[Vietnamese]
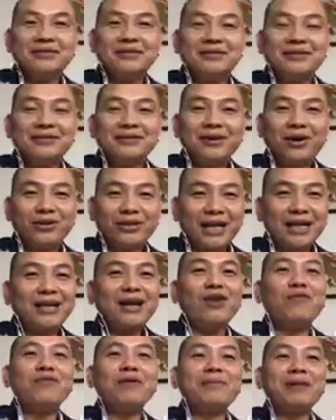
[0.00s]
họ thành công
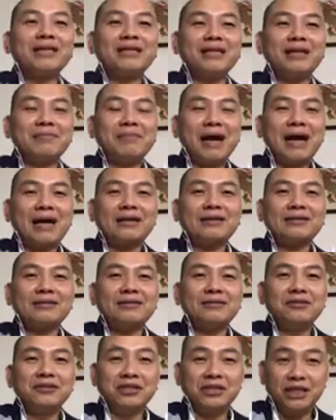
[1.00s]
về mặt tiền bạc
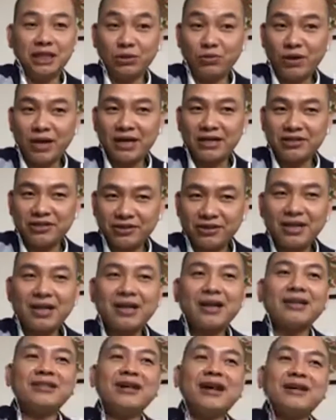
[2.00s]
nhưng trí tuệ chưa chắc đã
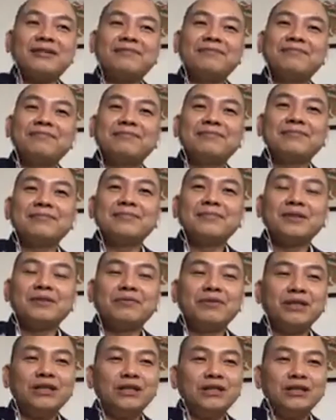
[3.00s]
tăng,
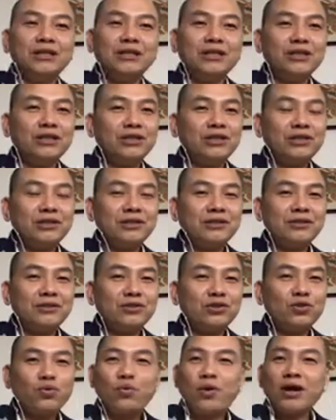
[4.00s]
vì xung
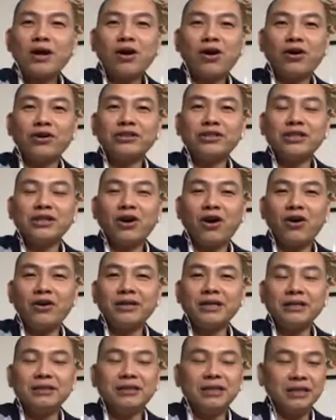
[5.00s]
quanh họ chỉ họ nghĩ
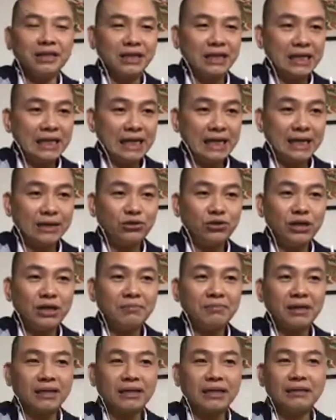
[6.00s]
chỉ nghĩ đến cái chuyện mà
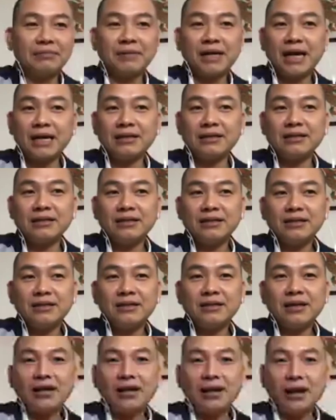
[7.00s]
tìm cách là
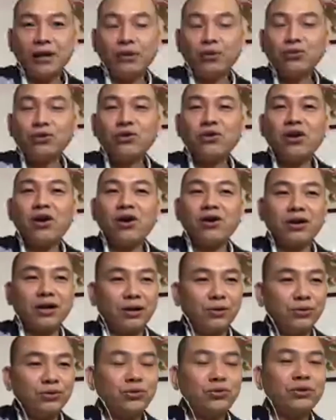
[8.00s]
cấu chỗ nọ, cấu chỗ
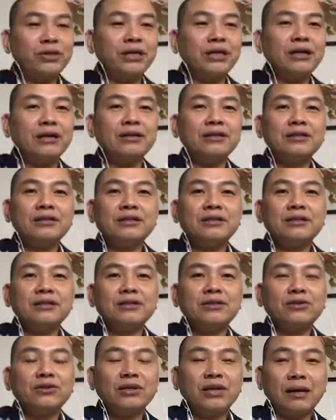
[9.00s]
kia, rồi
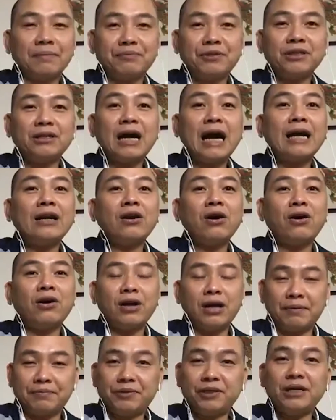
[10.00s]
lập dự án nọ, lập
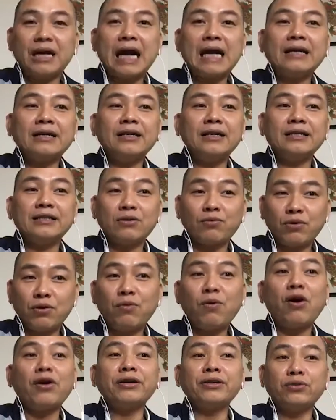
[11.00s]
dự án kia, xong cuối cùng họ đi
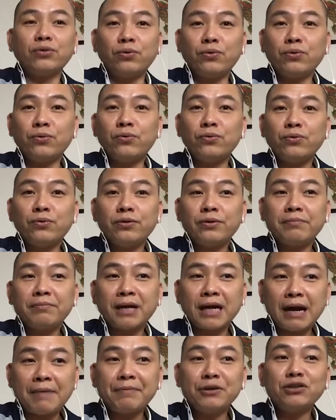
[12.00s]
tù, mà năm vừa
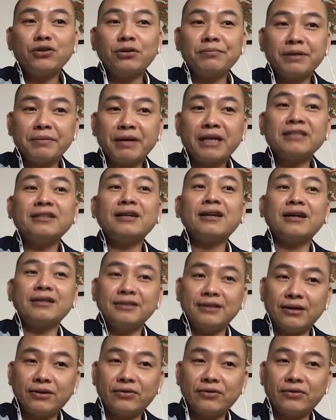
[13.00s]
rồi bị bắt rất là nhiều đấy.